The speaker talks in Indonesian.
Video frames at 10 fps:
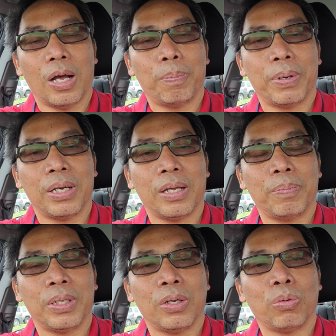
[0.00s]
apa
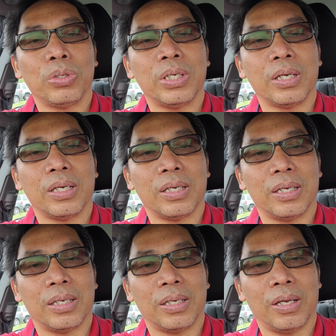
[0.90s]
namanya kucing
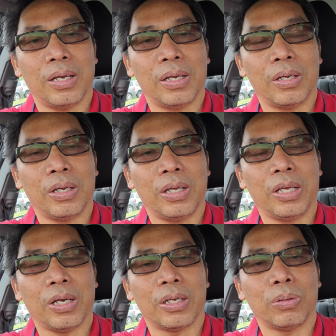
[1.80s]
ya
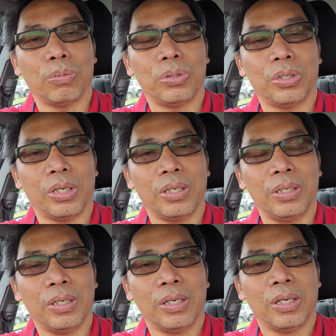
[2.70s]
ikat kucing
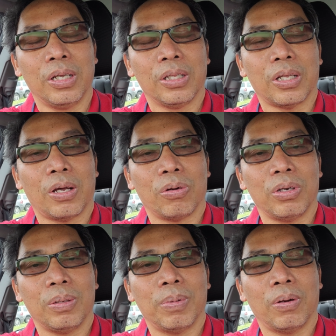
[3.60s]

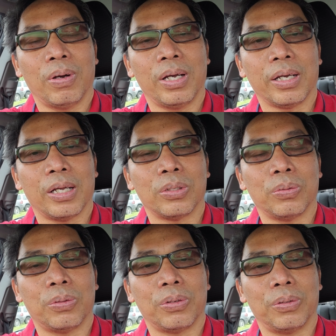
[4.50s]
taruh di bawah
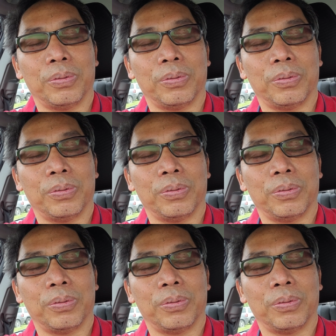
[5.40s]
kasur